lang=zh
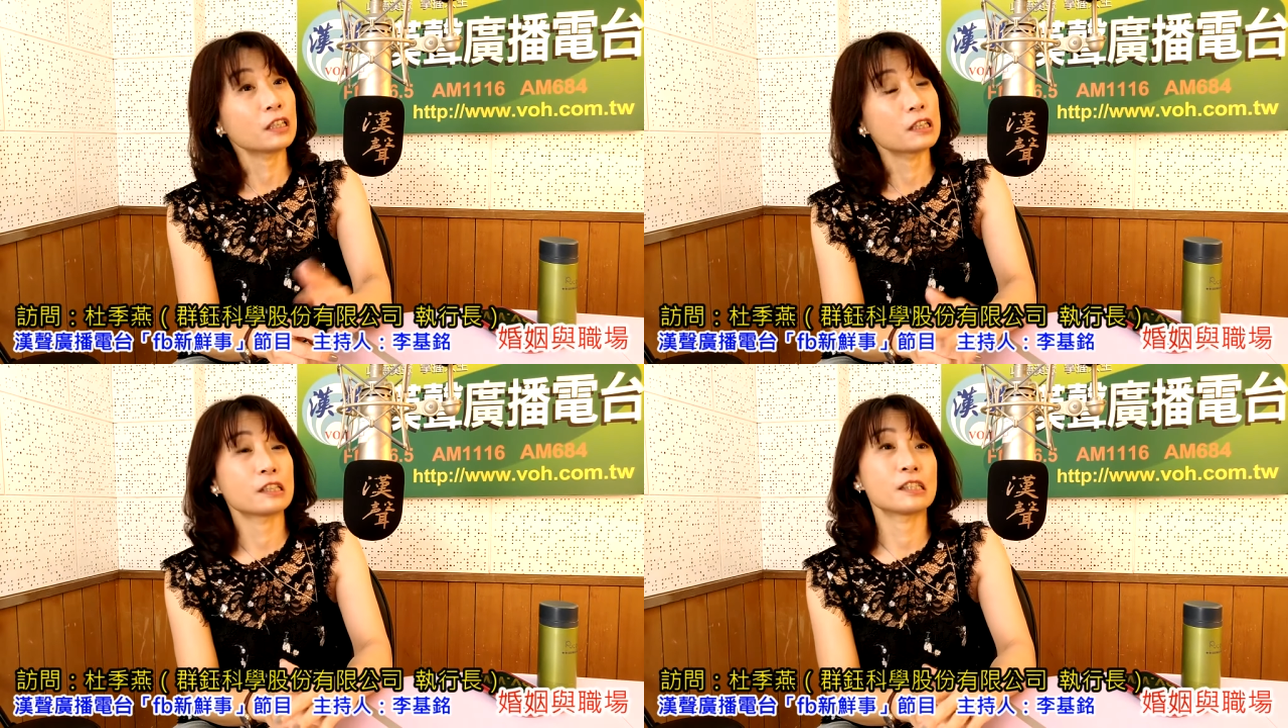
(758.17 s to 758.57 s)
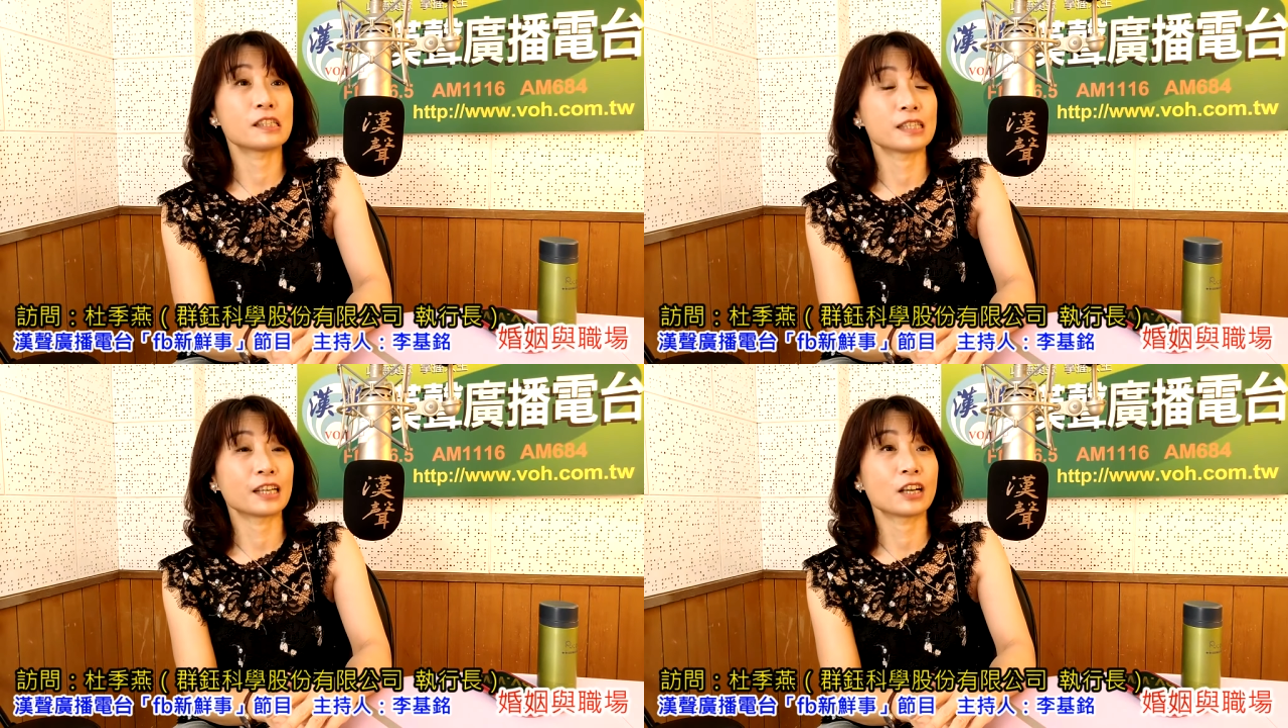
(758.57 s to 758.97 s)
第二
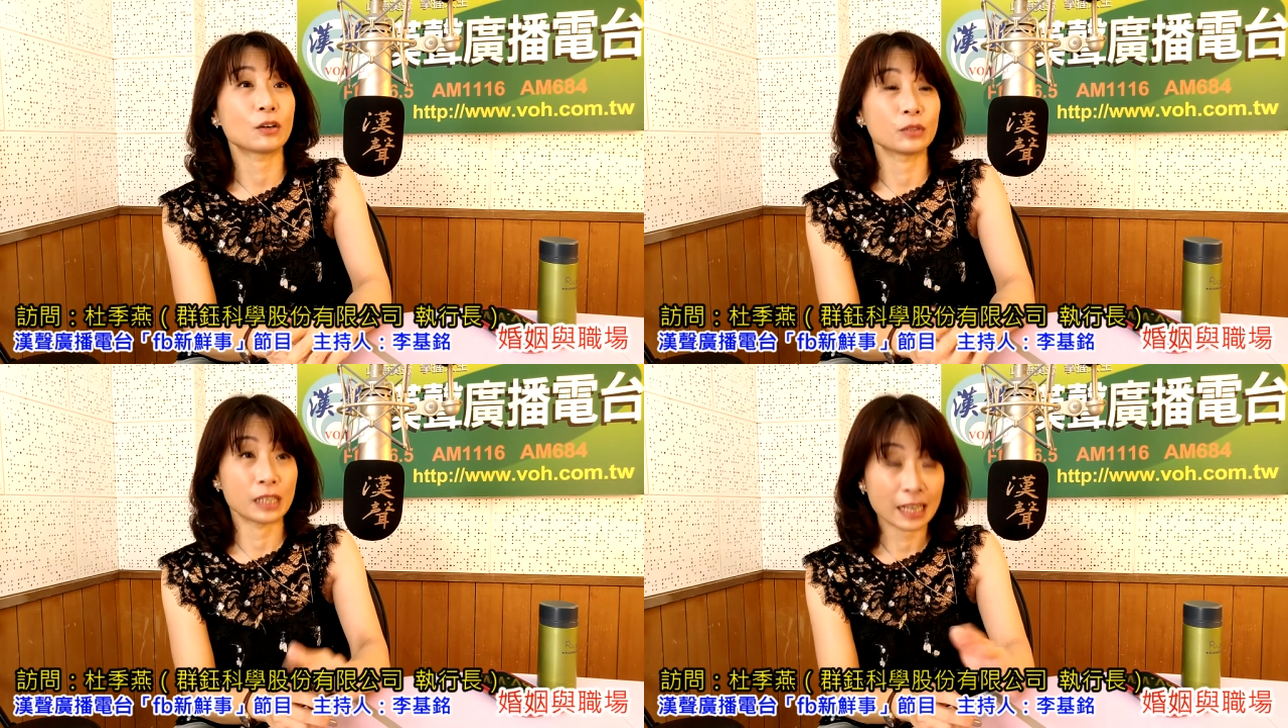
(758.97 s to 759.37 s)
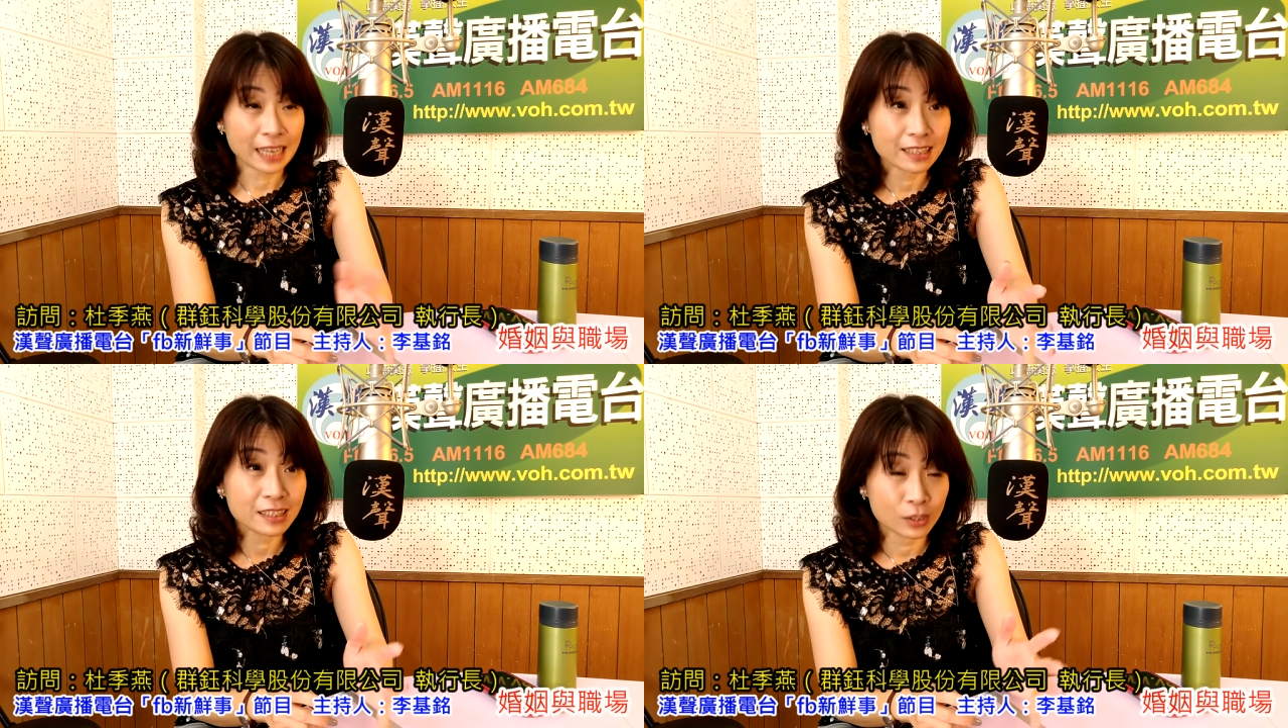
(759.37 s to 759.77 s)
次再考你，
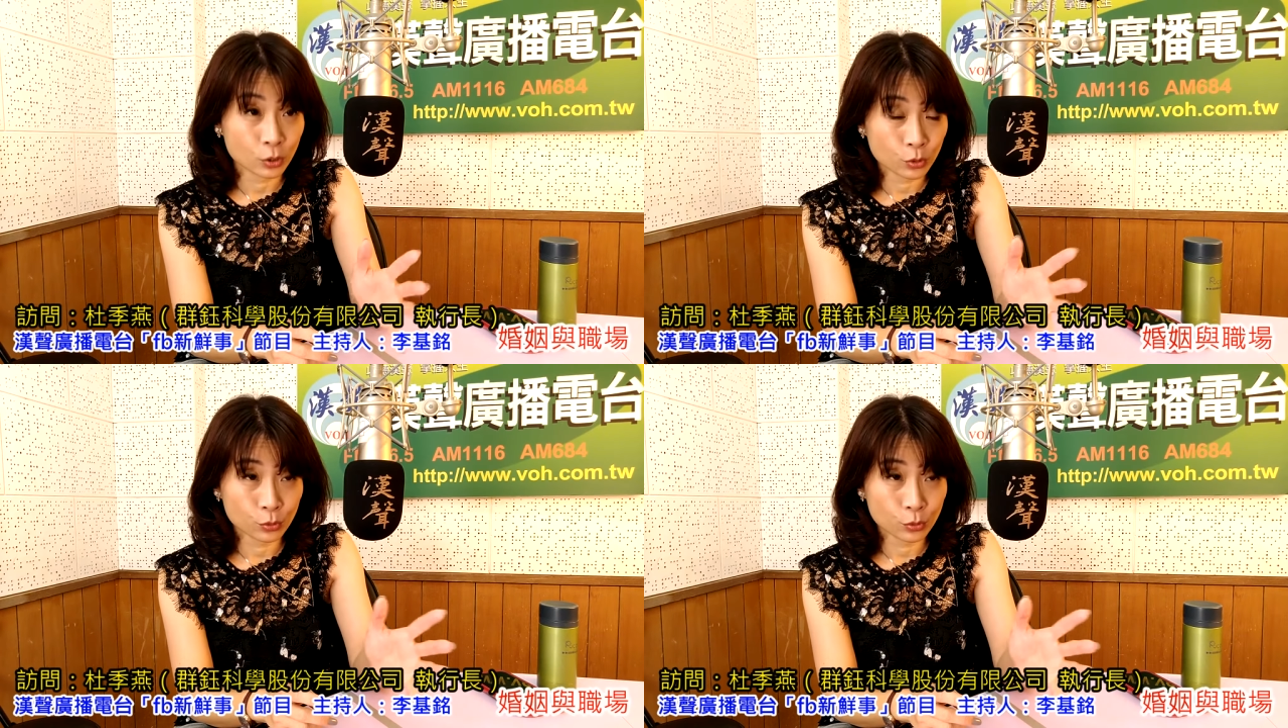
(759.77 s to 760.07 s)
他这个。